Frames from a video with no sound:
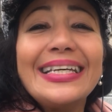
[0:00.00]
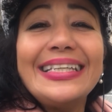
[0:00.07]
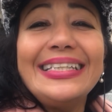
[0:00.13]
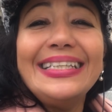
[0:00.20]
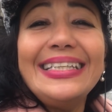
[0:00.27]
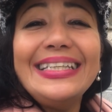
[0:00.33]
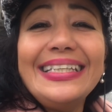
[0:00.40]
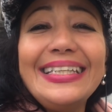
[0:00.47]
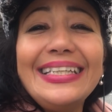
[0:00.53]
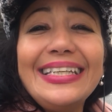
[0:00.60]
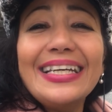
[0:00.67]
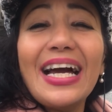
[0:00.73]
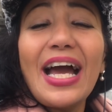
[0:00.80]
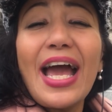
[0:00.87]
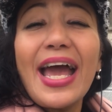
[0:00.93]

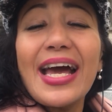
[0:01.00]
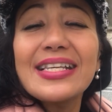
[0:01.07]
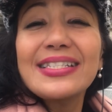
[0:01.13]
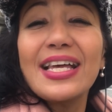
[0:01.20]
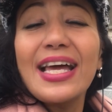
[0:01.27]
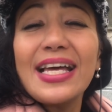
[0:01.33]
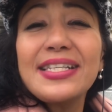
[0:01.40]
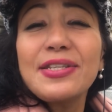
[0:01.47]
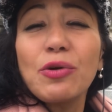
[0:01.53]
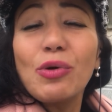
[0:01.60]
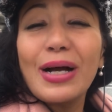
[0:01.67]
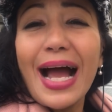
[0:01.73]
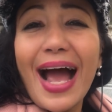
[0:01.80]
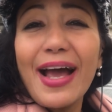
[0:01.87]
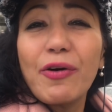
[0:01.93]
E é, essa, esse
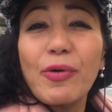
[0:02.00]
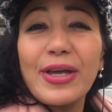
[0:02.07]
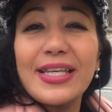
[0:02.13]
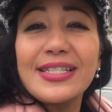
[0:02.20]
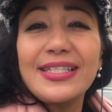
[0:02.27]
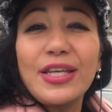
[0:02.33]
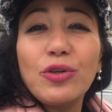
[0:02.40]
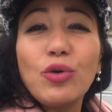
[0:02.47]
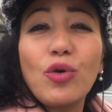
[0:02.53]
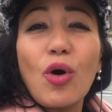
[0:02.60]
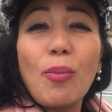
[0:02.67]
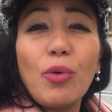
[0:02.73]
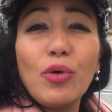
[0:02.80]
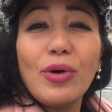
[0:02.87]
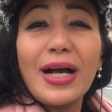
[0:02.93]
lugar é conhecido
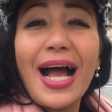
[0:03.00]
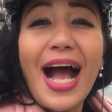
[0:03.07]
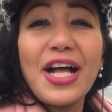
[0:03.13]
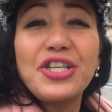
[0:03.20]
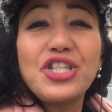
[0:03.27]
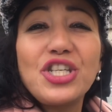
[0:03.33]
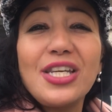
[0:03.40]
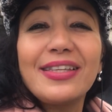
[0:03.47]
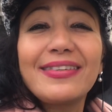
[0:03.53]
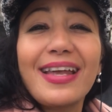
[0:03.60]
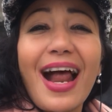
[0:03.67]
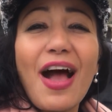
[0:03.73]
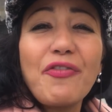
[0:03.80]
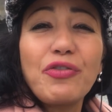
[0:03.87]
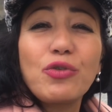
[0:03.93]
como um lugar de
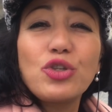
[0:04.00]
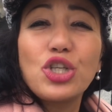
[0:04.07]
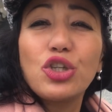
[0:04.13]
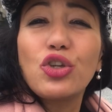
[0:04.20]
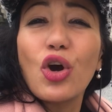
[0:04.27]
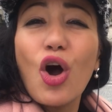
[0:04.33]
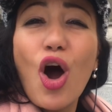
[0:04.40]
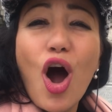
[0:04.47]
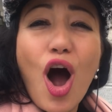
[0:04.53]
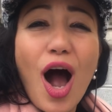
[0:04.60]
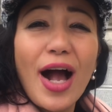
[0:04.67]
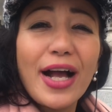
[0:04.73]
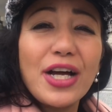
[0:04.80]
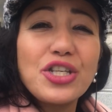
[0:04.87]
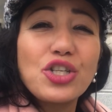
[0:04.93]
tráfico de
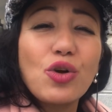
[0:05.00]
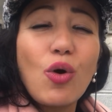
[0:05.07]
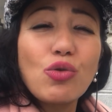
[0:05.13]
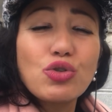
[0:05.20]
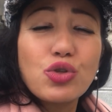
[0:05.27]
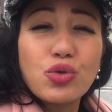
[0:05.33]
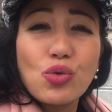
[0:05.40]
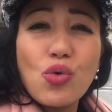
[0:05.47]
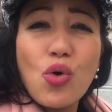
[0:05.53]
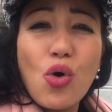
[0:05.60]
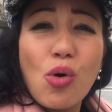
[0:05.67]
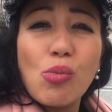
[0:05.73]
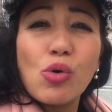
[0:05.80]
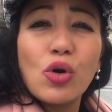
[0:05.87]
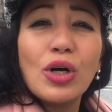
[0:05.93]
drogas, de
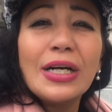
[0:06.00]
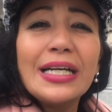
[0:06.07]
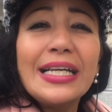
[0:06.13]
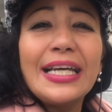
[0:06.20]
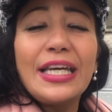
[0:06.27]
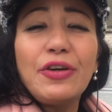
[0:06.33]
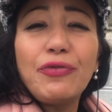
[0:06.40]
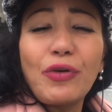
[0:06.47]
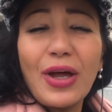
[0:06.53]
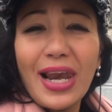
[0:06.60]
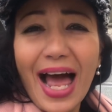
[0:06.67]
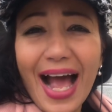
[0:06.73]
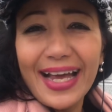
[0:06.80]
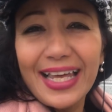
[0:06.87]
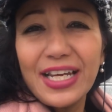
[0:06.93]
consumo, e foi
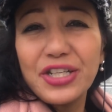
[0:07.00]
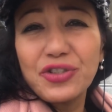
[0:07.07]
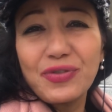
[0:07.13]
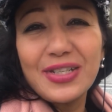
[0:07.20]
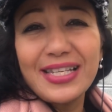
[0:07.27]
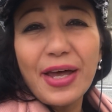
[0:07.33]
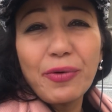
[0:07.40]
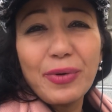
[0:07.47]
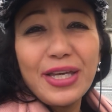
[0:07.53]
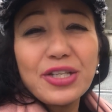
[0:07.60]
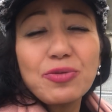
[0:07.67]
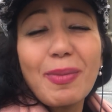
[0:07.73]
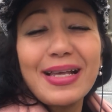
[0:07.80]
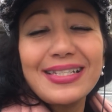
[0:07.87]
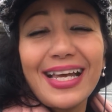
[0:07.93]
lá que eles fizeram
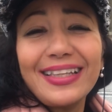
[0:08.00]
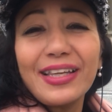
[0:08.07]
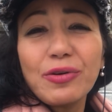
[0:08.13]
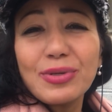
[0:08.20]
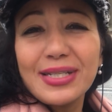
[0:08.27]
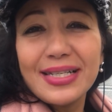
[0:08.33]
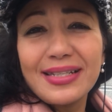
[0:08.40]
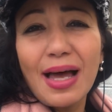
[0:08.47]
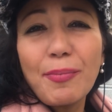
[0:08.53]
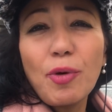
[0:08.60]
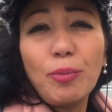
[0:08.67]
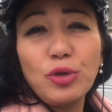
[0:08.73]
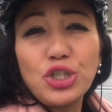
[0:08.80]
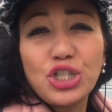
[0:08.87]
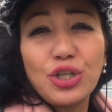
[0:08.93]
isso, mas ainda não se sabe
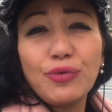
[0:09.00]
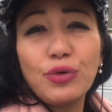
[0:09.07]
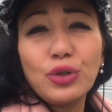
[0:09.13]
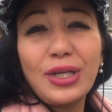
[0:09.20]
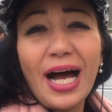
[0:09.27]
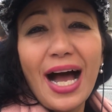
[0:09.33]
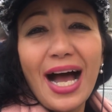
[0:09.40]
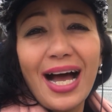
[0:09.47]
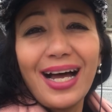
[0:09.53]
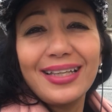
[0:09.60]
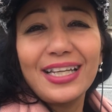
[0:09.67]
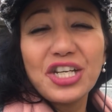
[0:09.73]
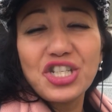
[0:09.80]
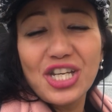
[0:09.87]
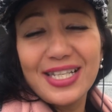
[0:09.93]
o motivo da,
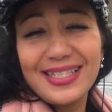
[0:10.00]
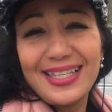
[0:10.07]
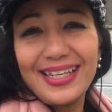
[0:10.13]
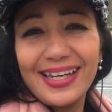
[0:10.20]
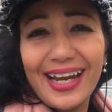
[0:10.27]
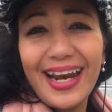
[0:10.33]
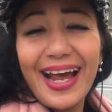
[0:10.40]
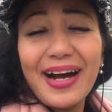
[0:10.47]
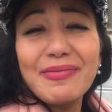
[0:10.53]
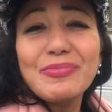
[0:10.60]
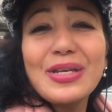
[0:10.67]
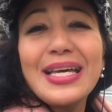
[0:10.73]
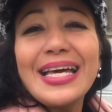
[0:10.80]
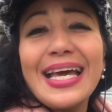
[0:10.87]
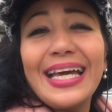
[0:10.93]
da chacina, né?
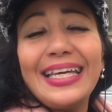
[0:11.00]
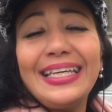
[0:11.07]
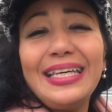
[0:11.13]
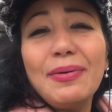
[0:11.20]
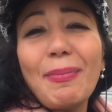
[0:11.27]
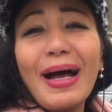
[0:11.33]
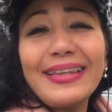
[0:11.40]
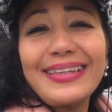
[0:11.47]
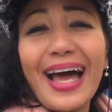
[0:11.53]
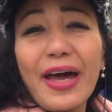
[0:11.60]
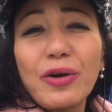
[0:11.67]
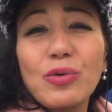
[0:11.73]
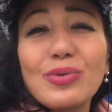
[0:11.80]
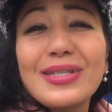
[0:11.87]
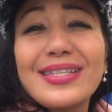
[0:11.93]
e
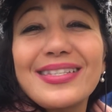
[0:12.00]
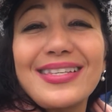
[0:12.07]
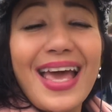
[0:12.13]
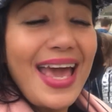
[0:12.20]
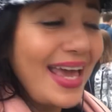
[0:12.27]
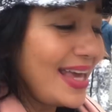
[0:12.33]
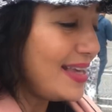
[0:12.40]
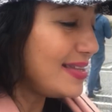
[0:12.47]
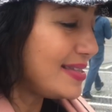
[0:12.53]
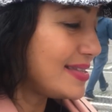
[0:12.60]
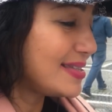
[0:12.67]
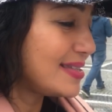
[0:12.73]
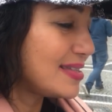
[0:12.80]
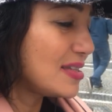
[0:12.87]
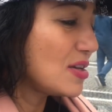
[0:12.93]
mataram
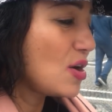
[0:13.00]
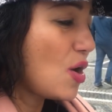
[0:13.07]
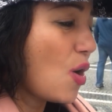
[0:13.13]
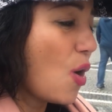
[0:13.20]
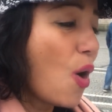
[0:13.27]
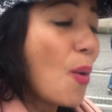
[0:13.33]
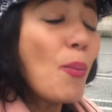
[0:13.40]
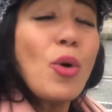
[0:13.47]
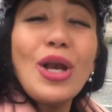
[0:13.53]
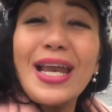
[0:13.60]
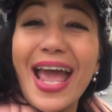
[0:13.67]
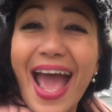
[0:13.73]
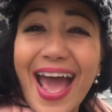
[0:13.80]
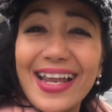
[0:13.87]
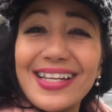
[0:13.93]
seis
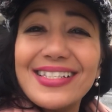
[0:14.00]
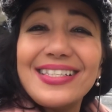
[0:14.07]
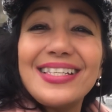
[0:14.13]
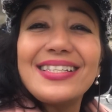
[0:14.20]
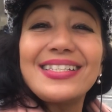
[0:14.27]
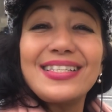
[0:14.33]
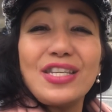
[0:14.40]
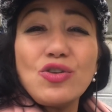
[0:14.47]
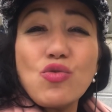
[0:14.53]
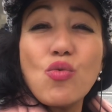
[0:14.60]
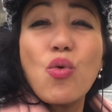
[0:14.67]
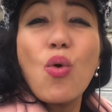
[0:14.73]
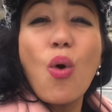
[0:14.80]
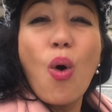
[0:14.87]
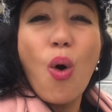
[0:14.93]
mulheres e
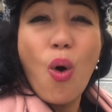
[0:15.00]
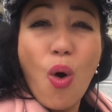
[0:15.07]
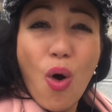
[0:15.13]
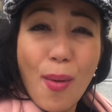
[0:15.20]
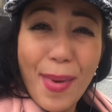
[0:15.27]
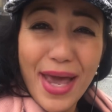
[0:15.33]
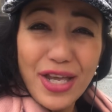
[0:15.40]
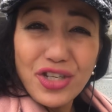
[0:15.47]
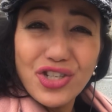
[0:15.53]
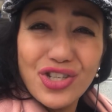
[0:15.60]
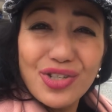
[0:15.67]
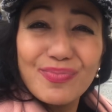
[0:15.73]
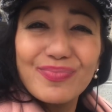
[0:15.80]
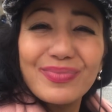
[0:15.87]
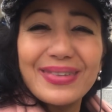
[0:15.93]
cinco
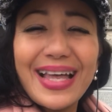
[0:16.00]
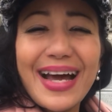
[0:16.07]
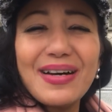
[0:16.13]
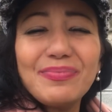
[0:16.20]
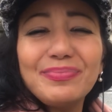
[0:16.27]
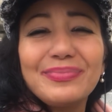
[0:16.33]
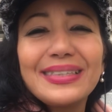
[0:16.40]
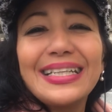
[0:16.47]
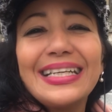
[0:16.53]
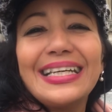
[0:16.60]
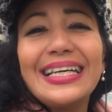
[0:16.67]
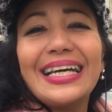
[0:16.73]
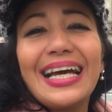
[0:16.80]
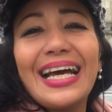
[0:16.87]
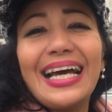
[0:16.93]
homens, né?
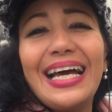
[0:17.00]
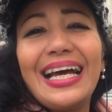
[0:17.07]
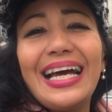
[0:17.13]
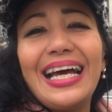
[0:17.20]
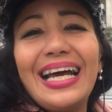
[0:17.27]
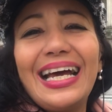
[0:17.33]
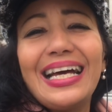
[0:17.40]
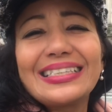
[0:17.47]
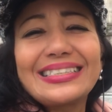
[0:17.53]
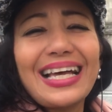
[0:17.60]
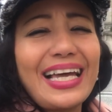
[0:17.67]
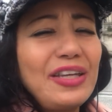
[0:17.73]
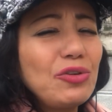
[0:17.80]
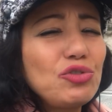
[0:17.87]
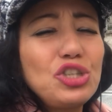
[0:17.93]
É,
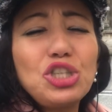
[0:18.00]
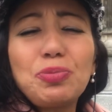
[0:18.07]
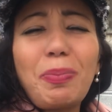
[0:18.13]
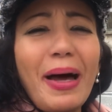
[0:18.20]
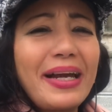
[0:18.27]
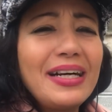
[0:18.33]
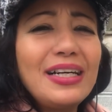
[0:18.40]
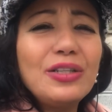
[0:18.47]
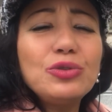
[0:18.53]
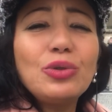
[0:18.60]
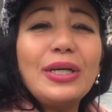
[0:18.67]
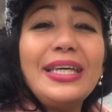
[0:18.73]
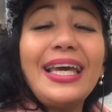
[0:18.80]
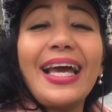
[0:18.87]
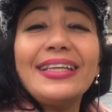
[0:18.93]
saíram disparando
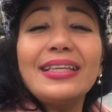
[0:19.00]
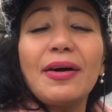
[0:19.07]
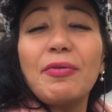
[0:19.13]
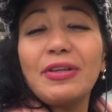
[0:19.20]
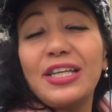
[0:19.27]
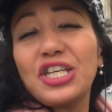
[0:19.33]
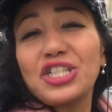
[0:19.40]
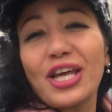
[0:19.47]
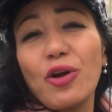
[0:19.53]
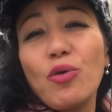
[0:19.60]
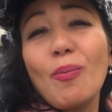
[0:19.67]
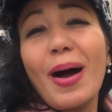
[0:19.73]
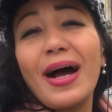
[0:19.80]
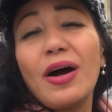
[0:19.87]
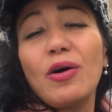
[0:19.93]
e ainda deixaram
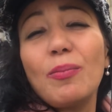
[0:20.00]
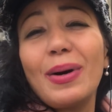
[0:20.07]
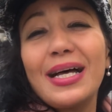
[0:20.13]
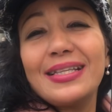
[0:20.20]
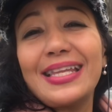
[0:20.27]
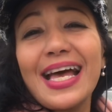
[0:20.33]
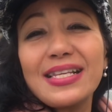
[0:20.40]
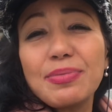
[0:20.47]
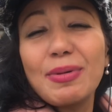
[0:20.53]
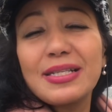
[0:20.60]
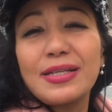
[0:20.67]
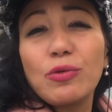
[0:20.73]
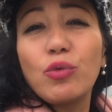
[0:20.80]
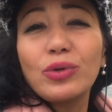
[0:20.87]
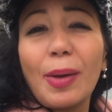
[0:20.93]
uma, uma
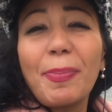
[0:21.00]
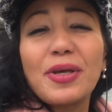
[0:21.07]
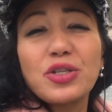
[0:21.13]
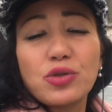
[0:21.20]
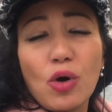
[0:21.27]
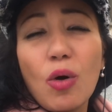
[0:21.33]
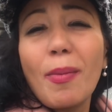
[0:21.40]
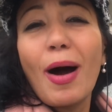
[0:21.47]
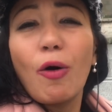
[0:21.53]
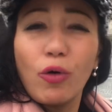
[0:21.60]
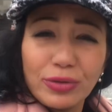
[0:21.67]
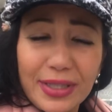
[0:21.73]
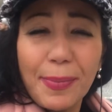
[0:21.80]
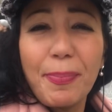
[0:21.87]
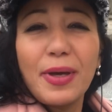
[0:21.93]
segunda pessoa, uma
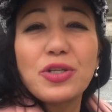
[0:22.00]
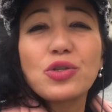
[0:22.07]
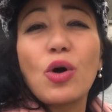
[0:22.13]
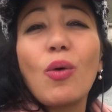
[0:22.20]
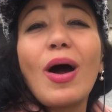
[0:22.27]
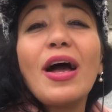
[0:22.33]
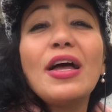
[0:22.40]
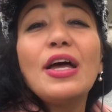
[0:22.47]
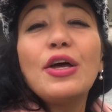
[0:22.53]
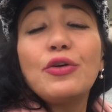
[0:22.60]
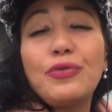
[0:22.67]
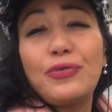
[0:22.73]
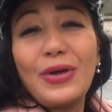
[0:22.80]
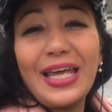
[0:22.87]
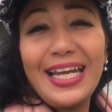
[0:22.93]
outra pessoa
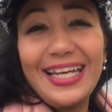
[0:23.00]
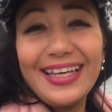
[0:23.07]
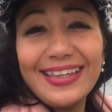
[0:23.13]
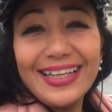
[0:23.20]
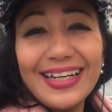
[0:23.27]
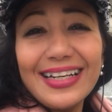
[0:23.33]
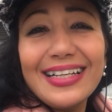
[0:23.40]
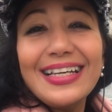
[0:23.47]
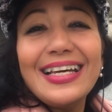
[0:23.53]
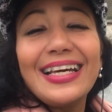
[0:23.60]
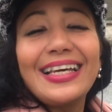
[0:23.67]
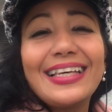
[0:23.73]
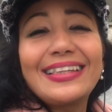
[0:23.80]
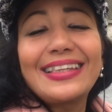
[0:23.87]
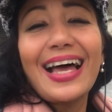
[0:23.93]
ferida,
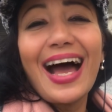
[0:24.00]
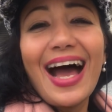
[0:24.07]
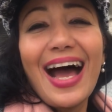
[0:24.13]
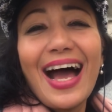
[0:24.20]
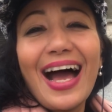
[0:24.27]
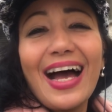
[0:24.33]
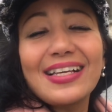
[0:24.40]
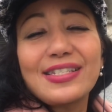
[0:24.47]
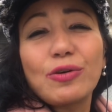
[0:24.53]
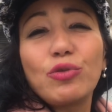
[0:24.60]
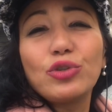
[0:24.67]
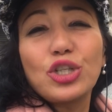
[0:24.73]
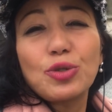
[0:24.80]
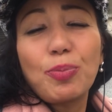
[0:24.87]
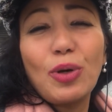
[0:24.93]
que tá,
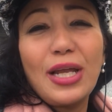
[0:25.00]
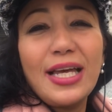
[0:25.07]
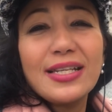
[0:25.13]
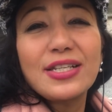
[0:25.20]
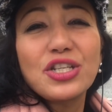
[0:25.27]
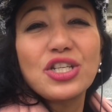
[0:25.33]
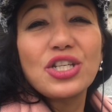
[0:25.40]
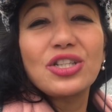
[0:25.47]
segundo as polícias,